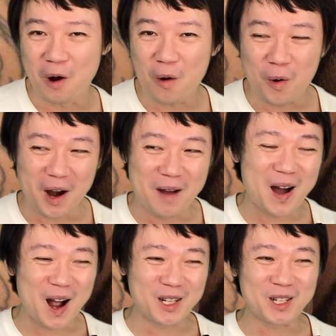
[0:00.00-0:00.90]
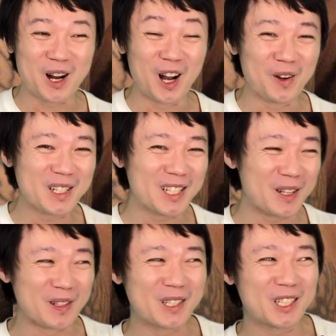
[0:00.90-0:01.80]
然后果然嘛，是俄罗斯
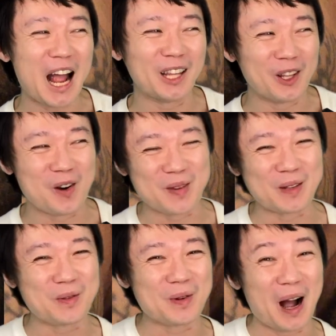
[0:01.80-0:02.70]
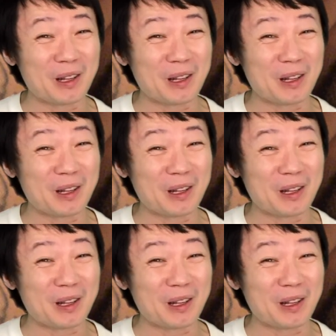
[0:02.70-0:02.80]
这种战斗民族啊，